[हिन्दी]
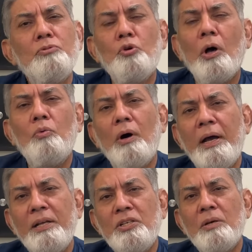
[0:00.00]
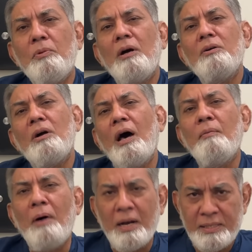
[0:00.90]
जुड़ा हुआ है जिसे हम कार्ल
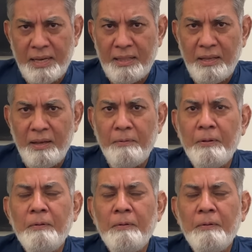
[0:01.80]
मार्क्स कहते हैं